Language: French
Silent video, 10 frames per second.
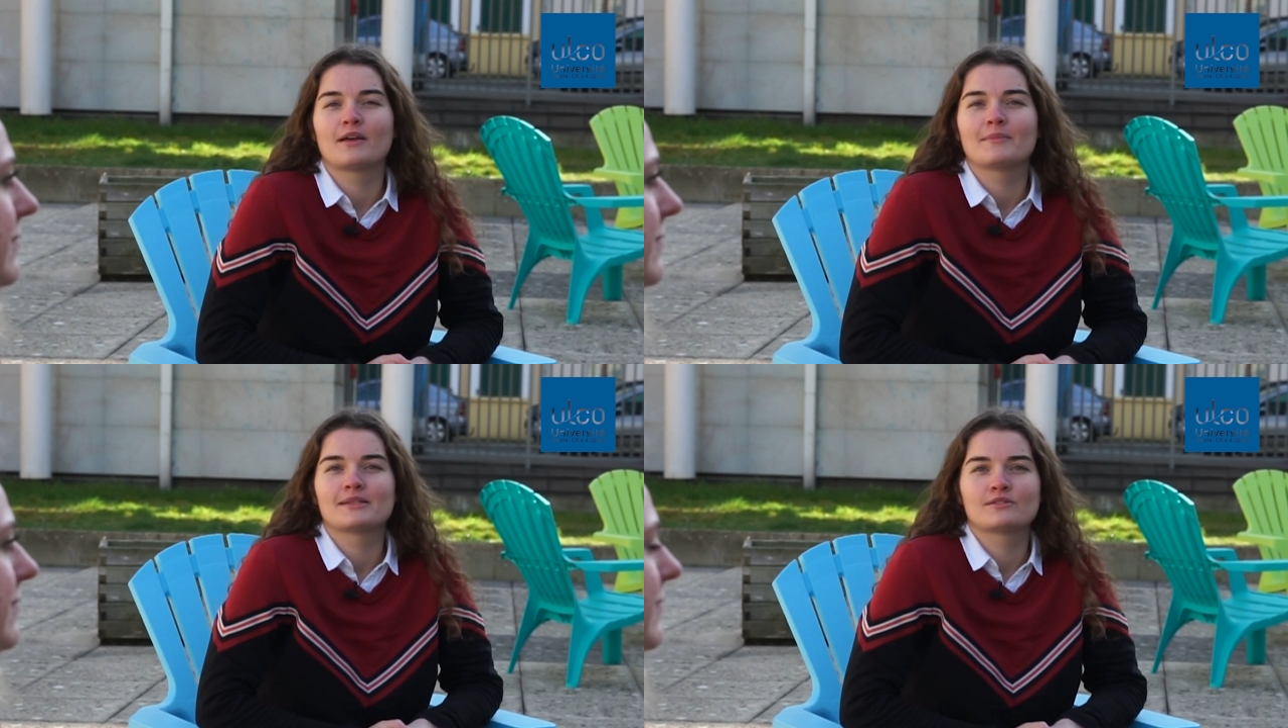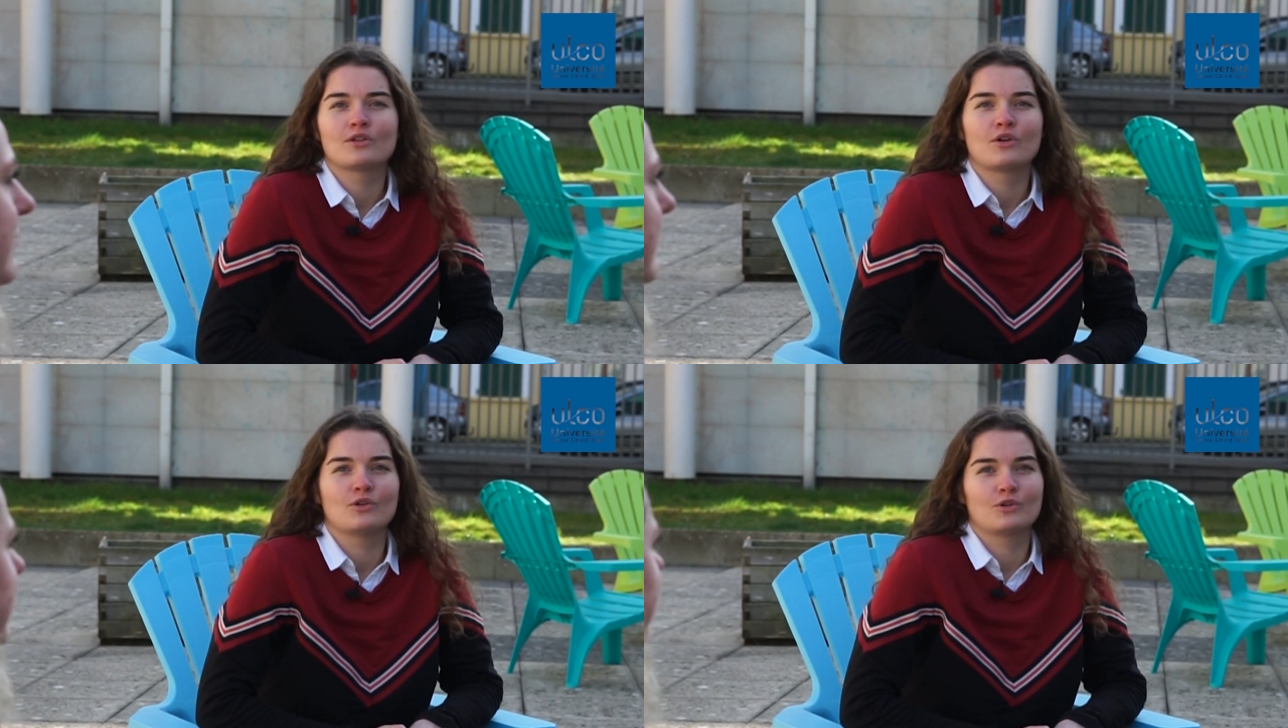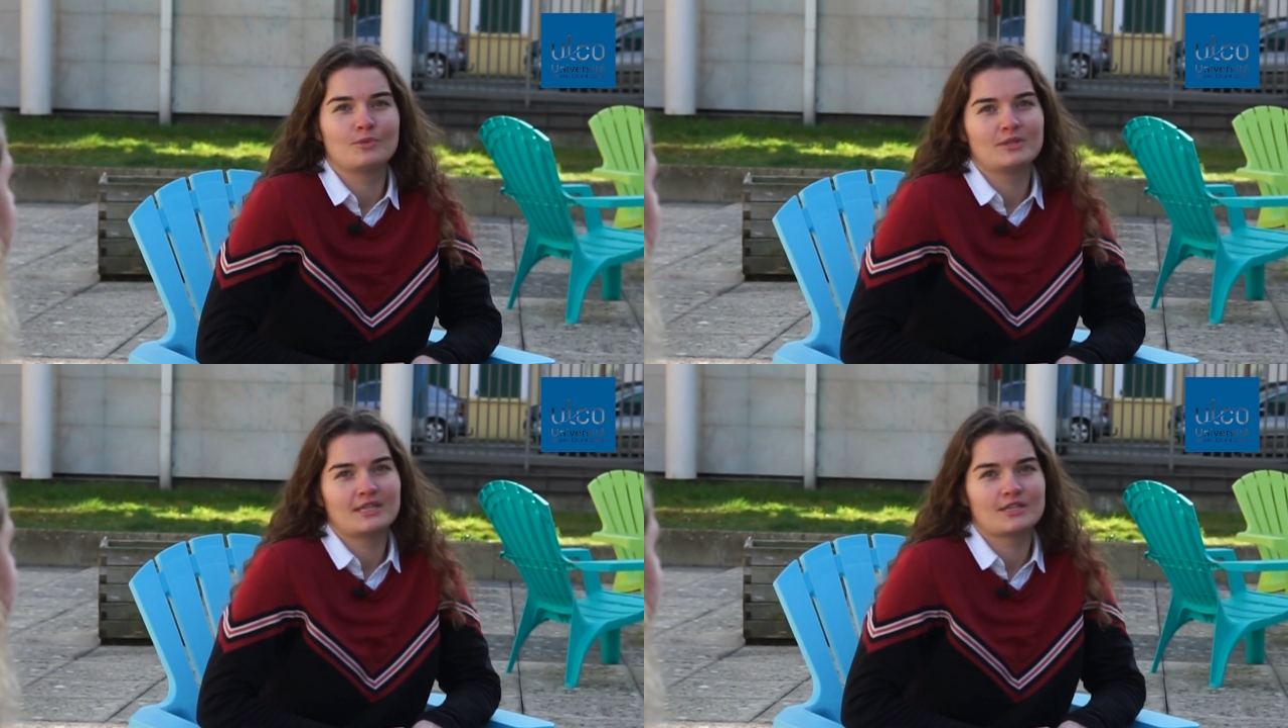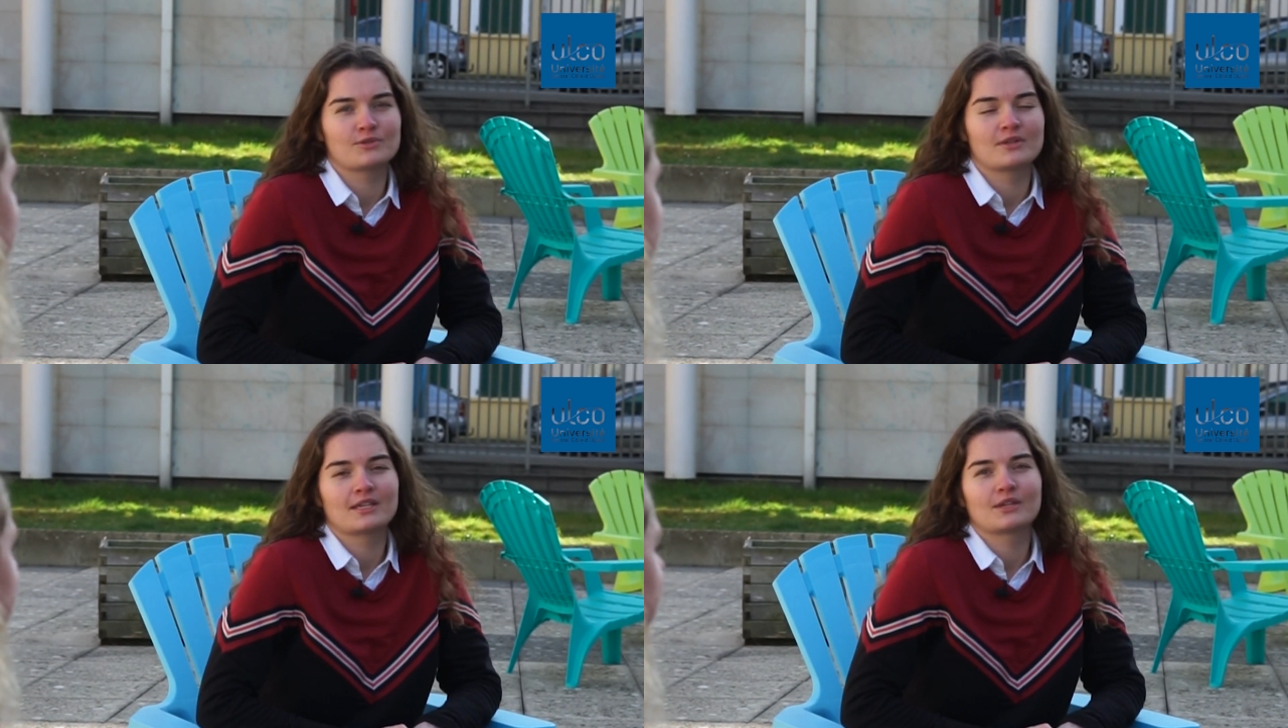un master en
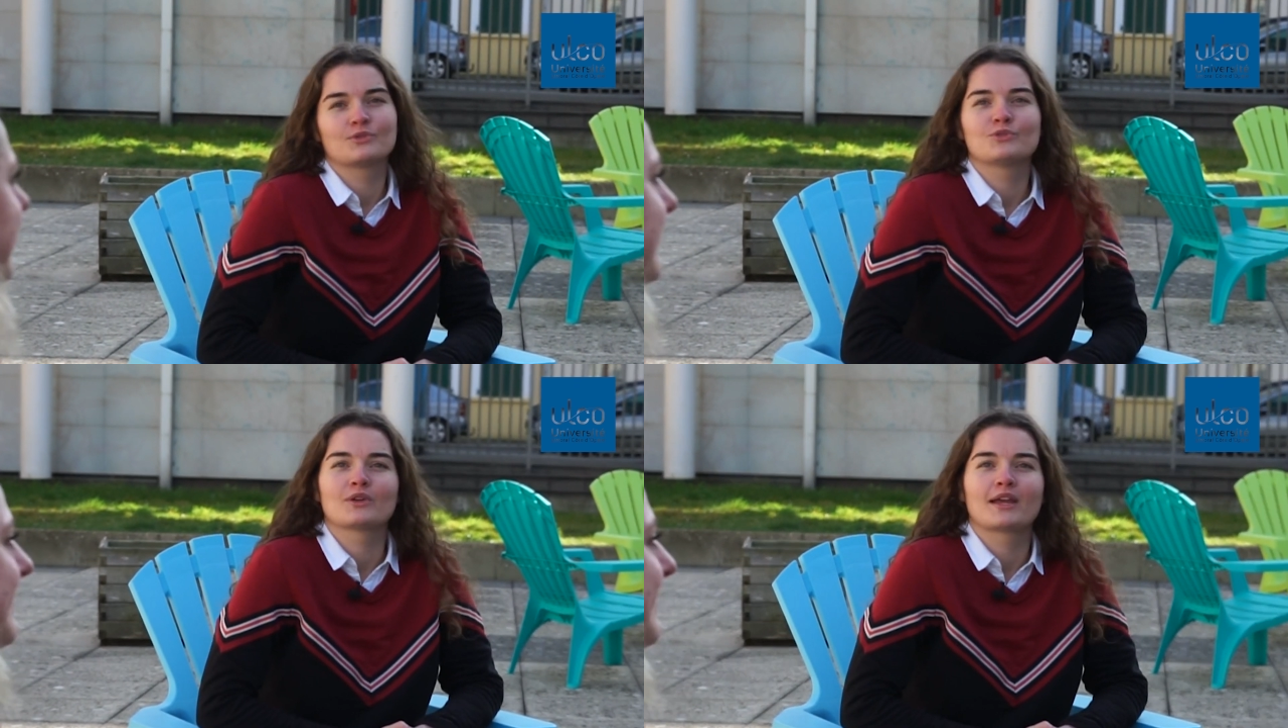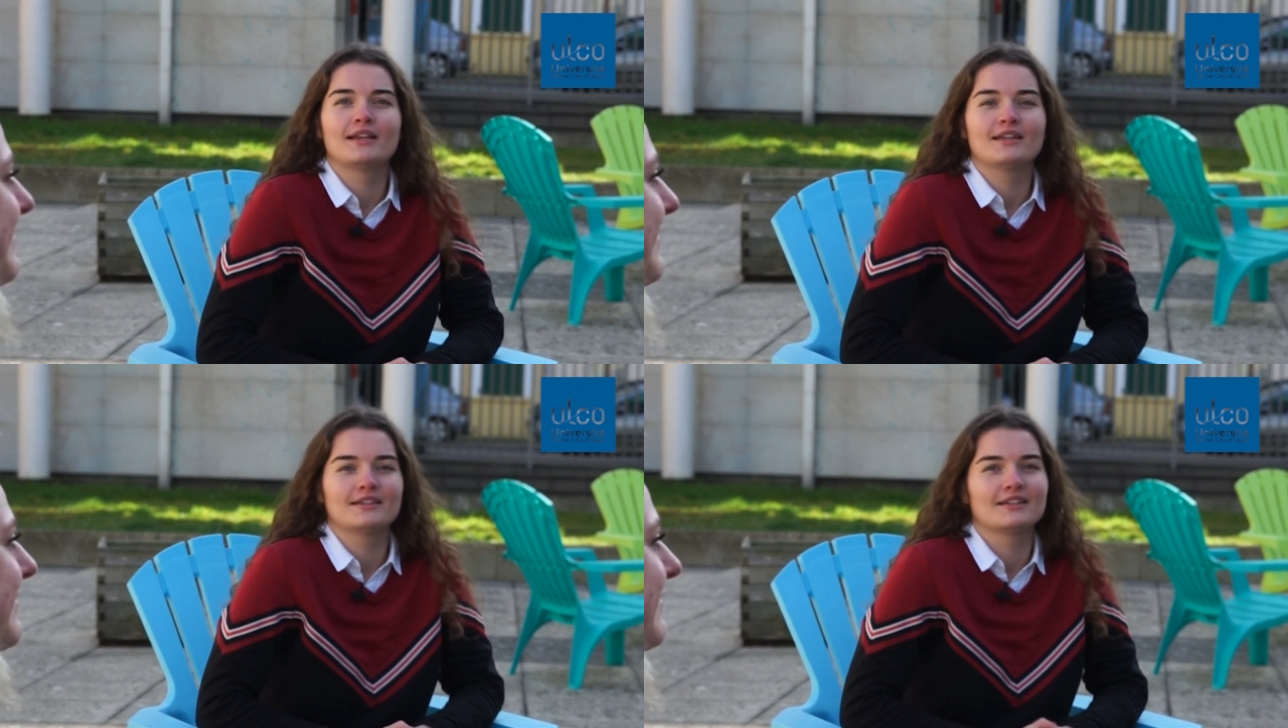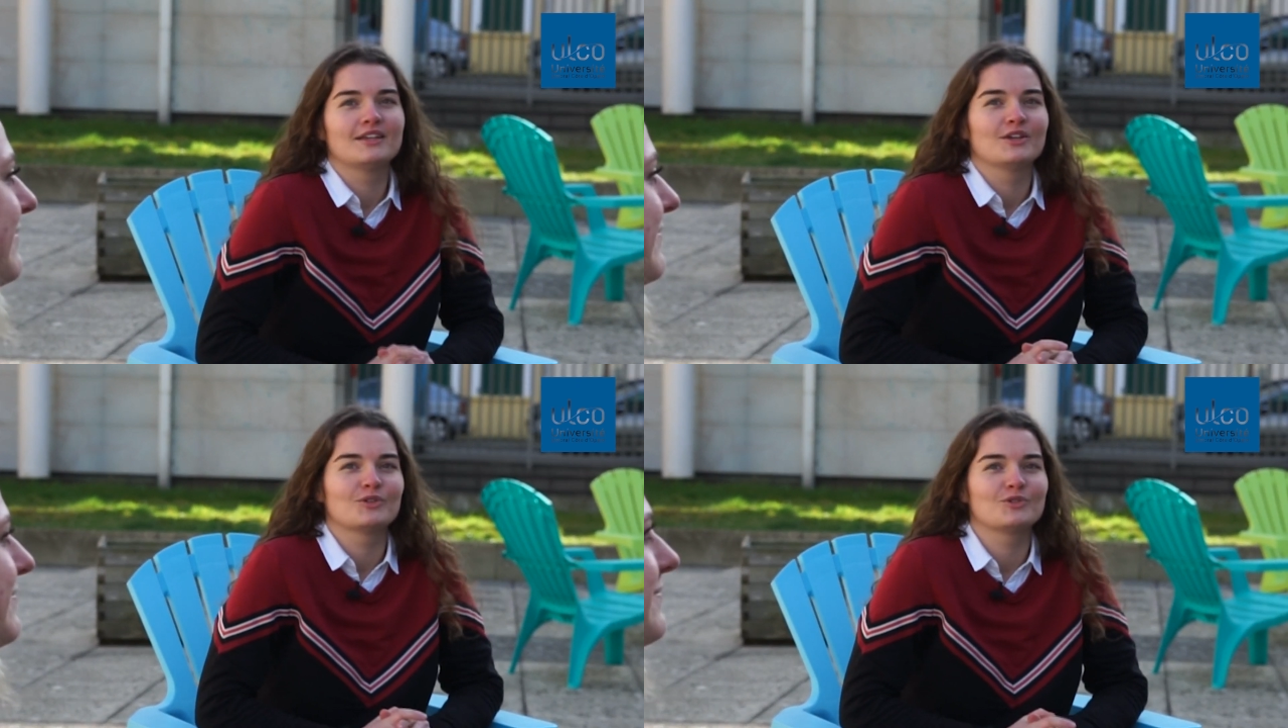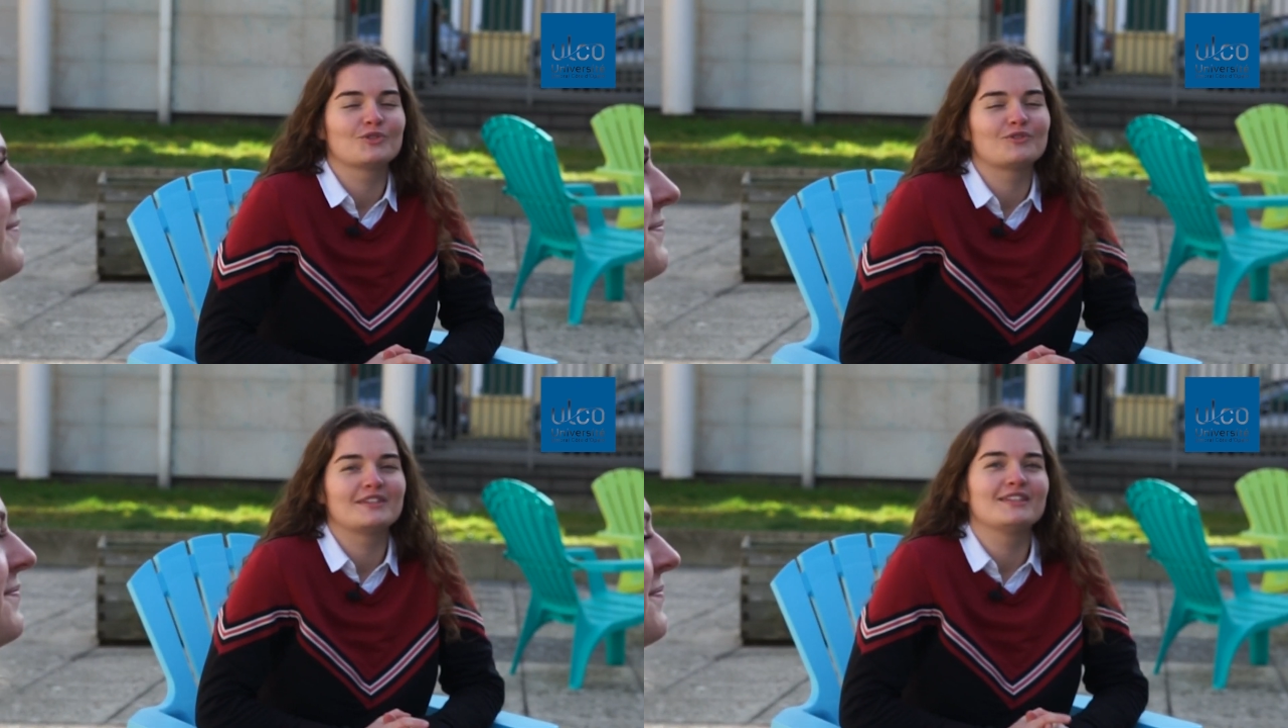communication interculturelle que je
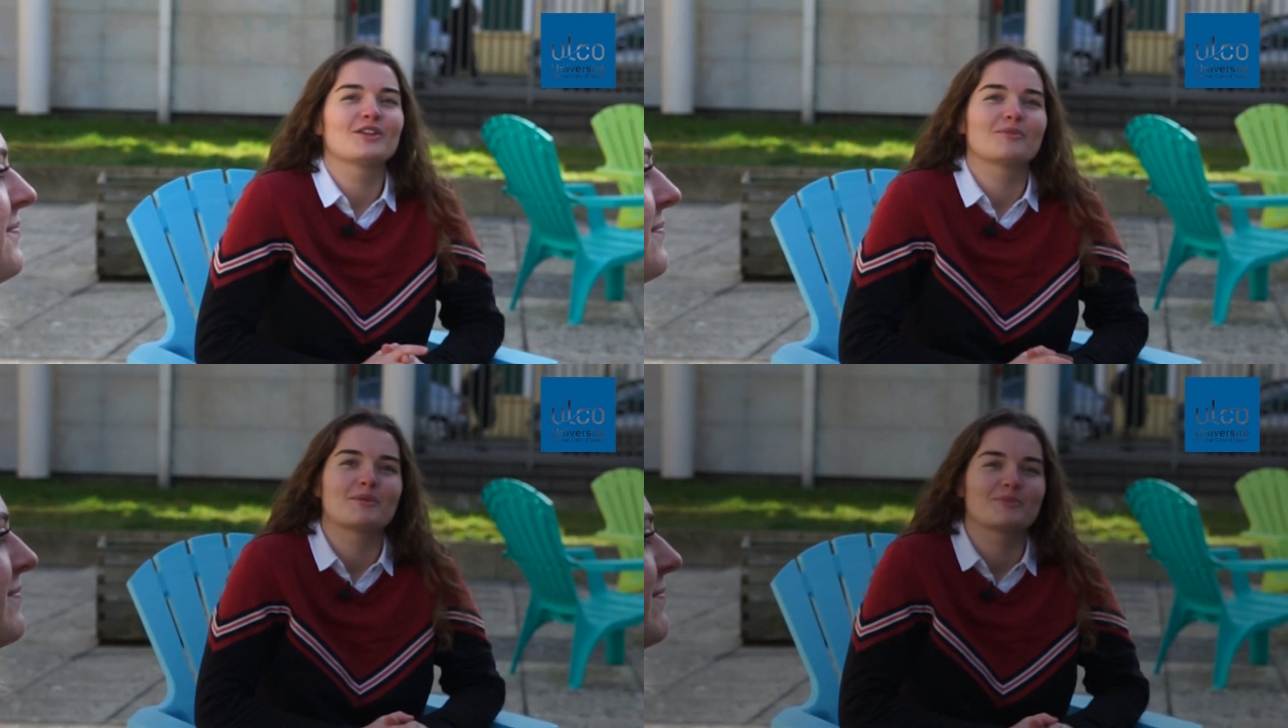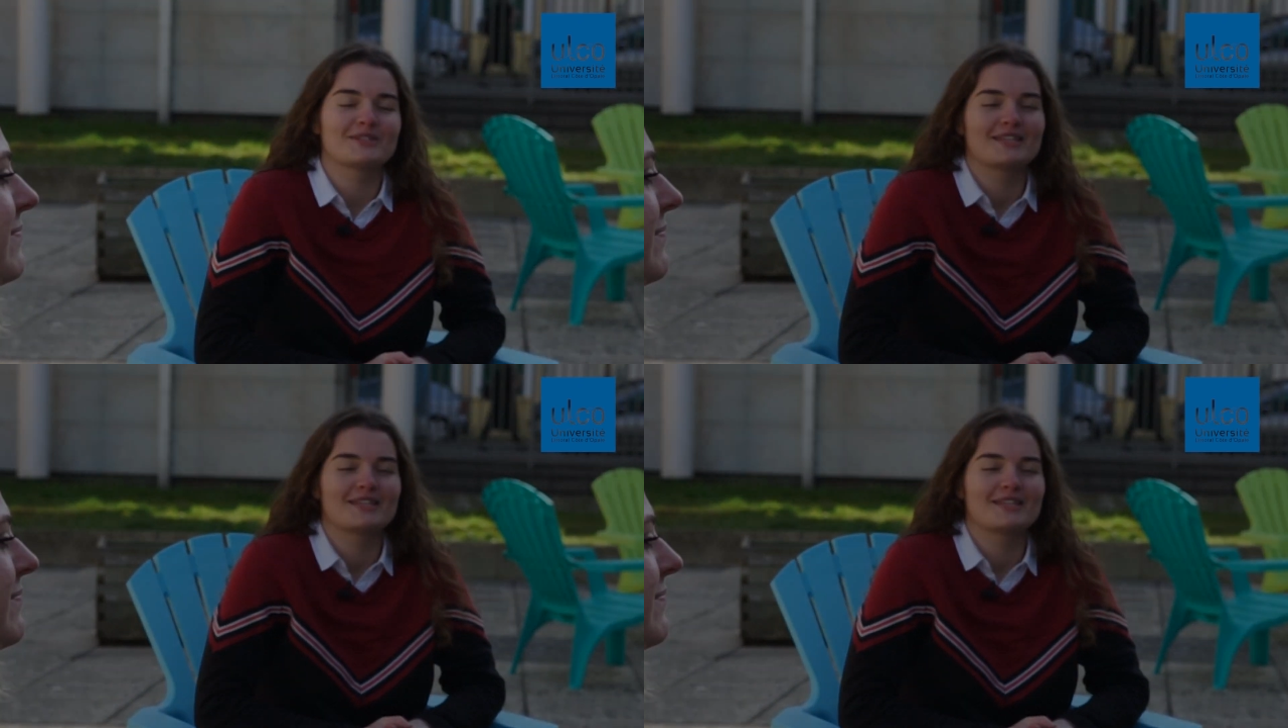finis normalement cette